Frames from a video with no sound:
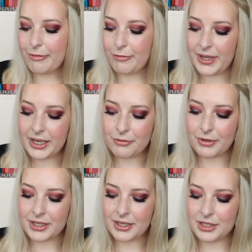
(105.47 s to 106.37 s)
wäre,
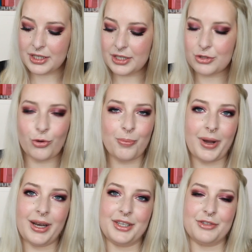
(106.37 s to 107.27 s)
wenn dann die
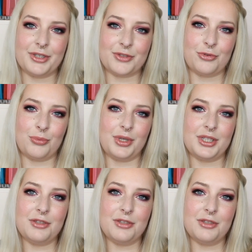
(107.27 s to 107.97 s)
Taubpalette was für mich.